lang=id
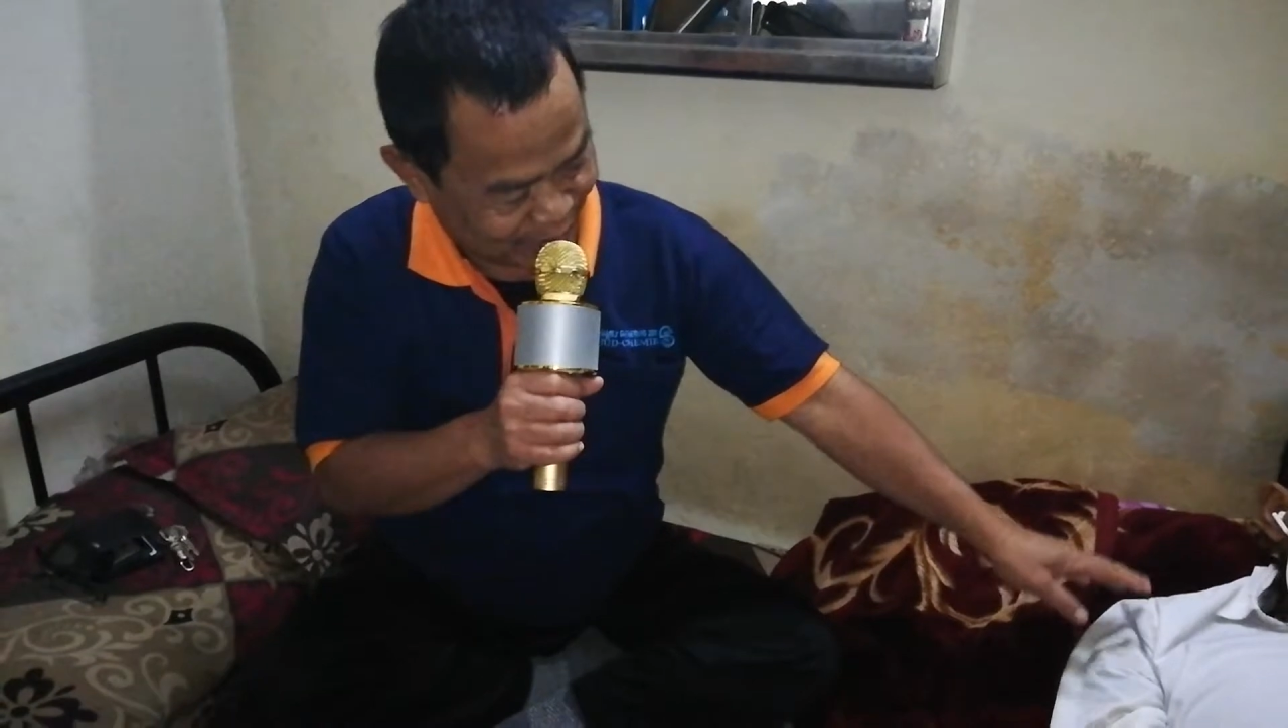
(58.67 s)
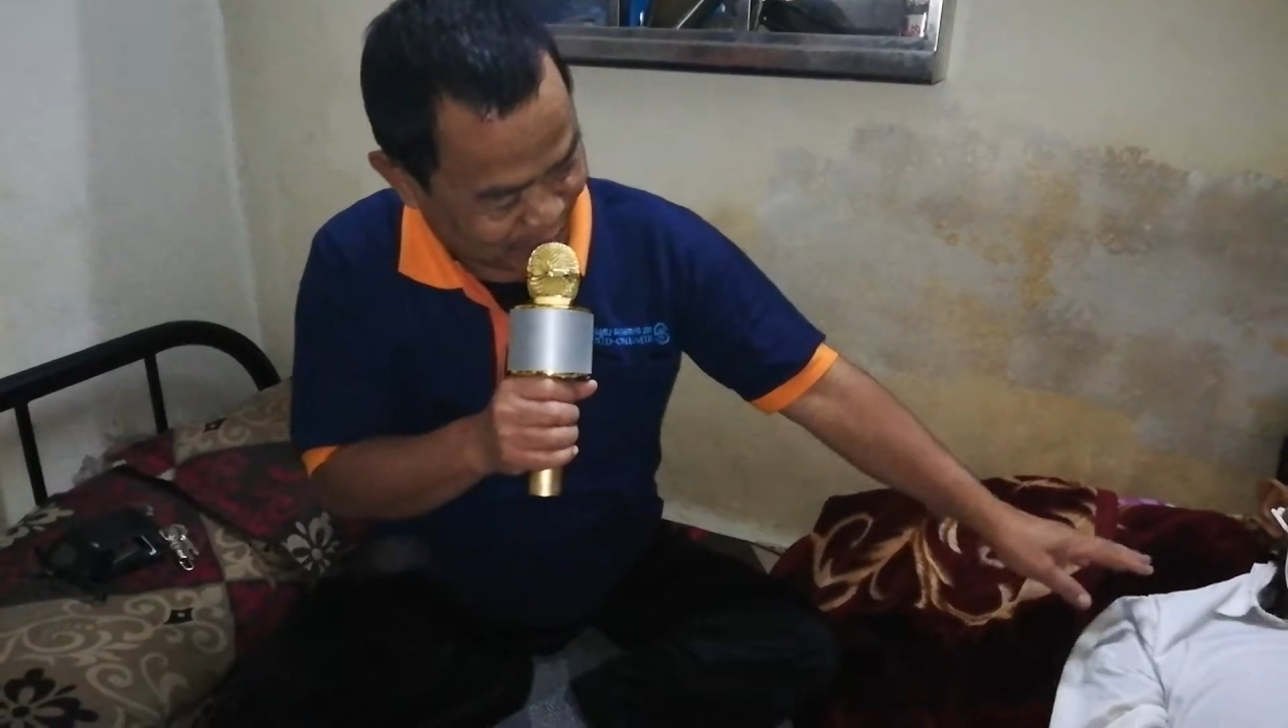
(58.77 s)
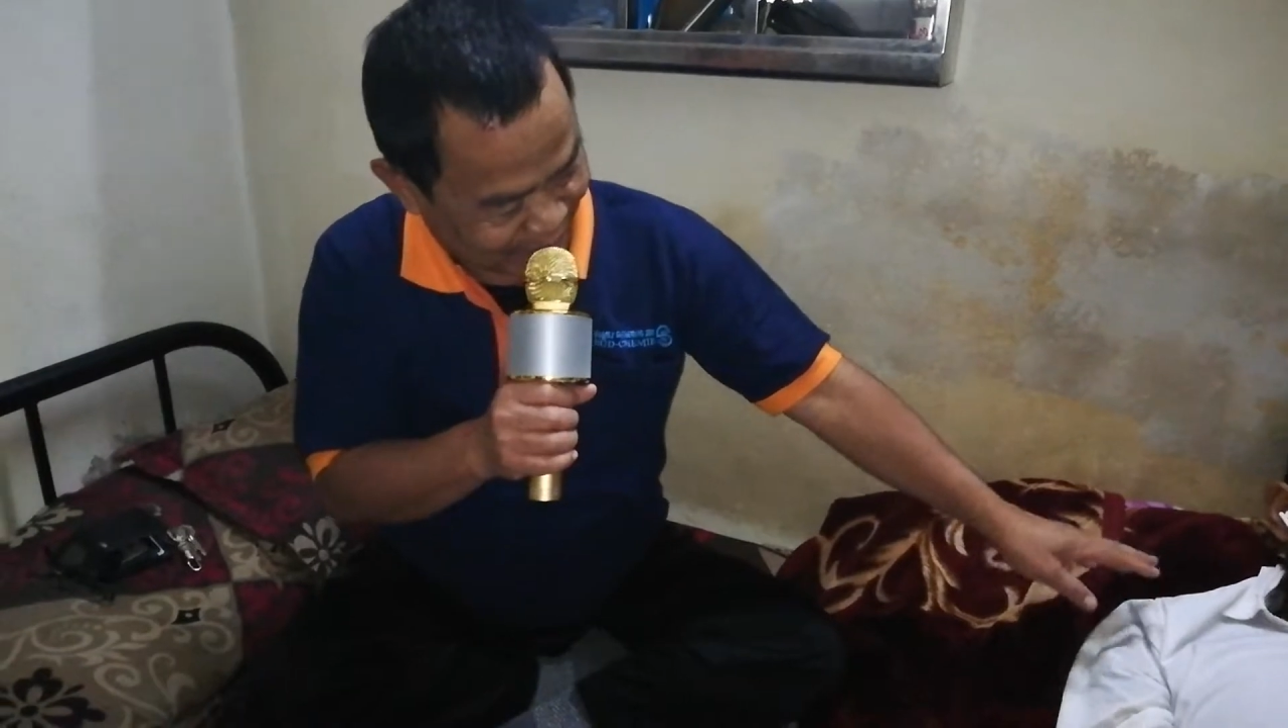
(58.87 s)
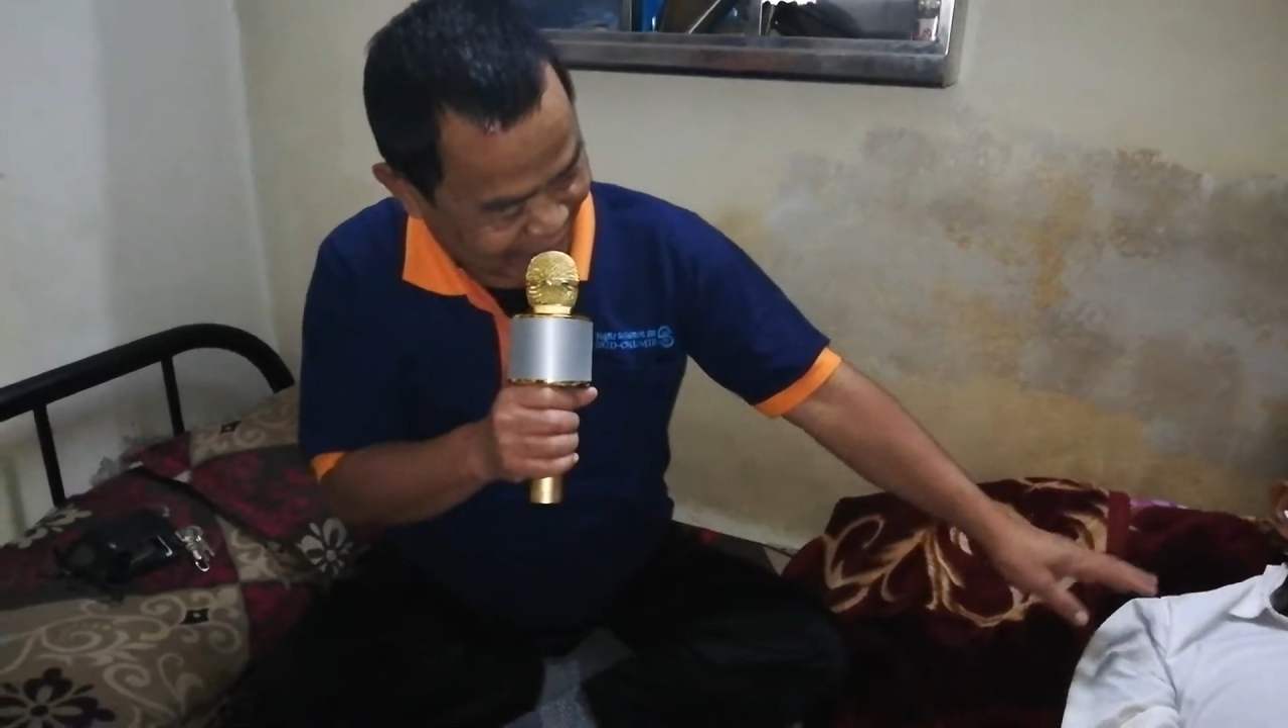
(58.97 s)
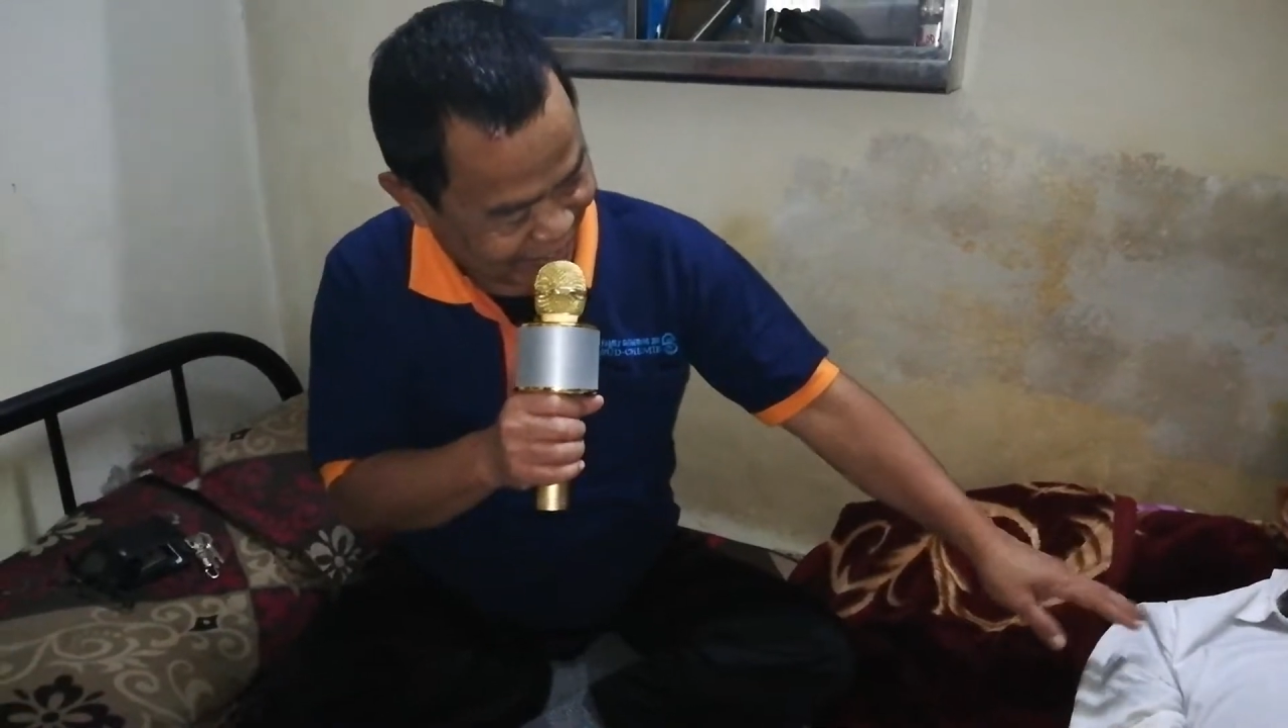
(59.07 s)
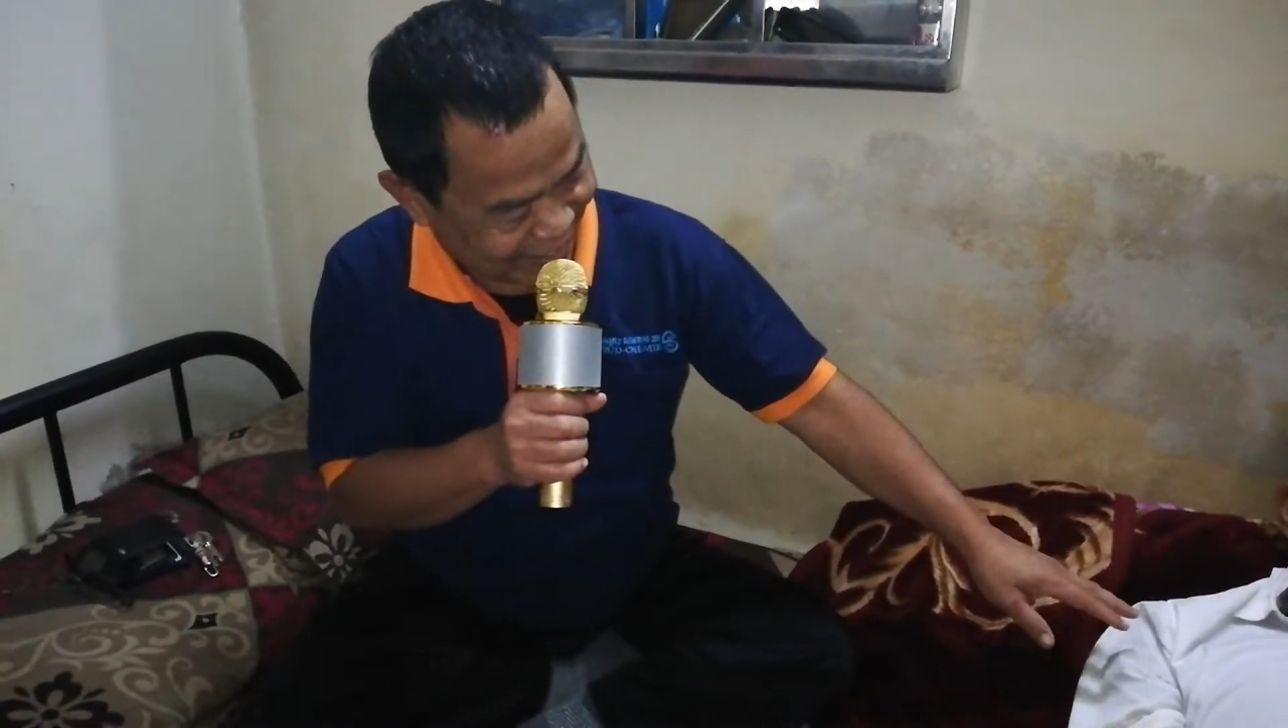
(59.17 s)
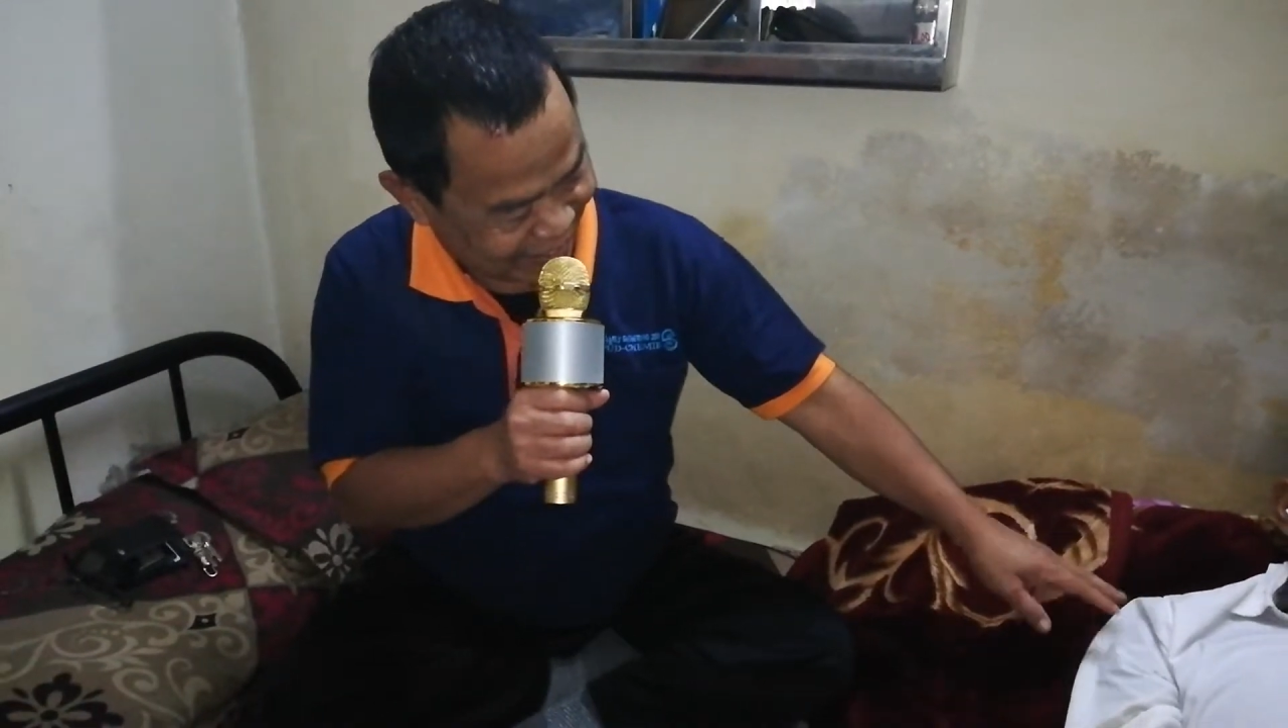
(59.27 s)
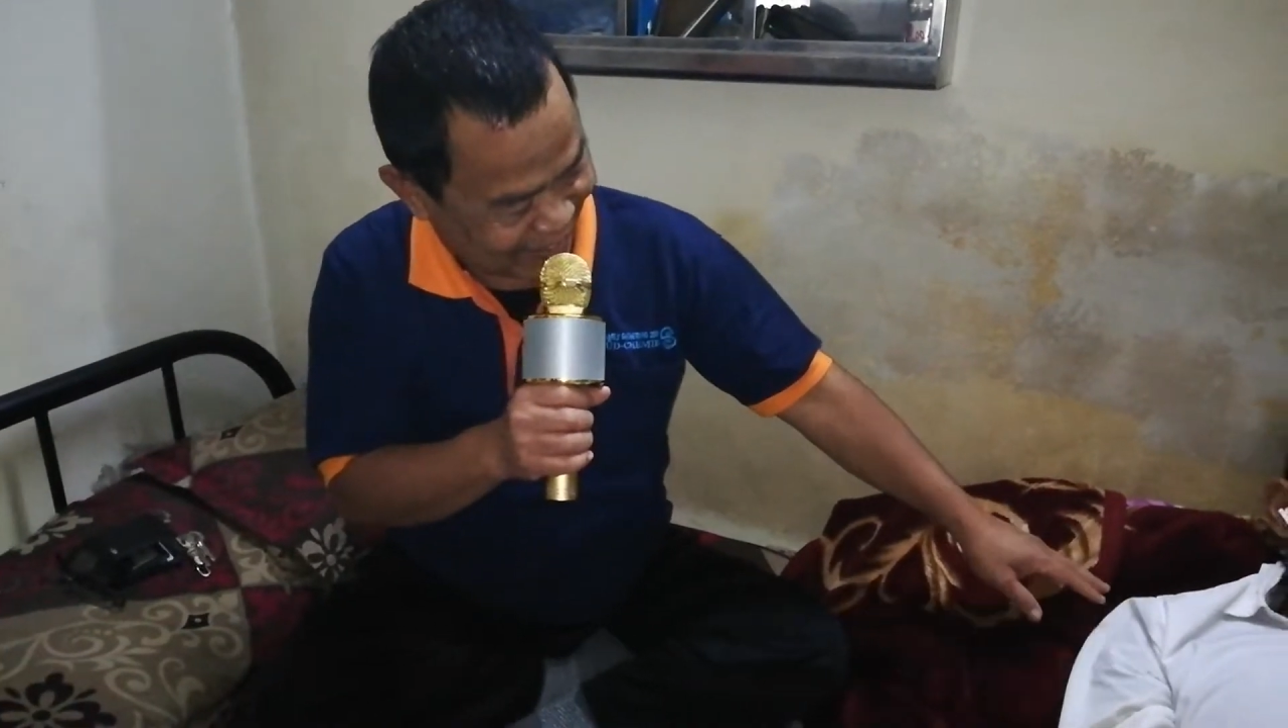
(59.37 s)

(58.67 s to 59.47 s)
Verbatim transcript: putih ini